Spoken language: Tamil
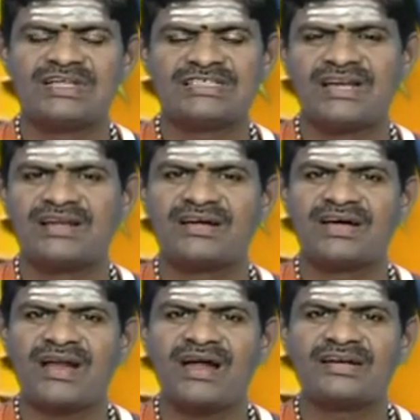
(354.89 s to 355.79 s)
சிலருக்கு
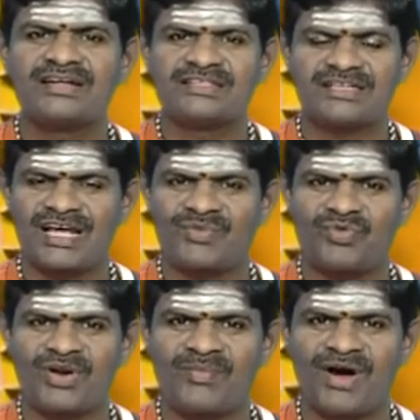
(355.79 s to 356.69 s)
லாட்ரி ஷேர்
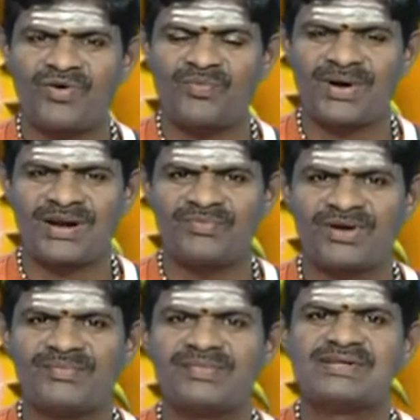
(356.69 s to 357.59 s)
மூலமாகும் பணம்
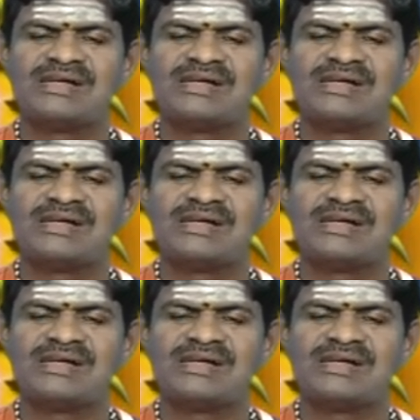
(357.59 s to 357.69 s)
வரும்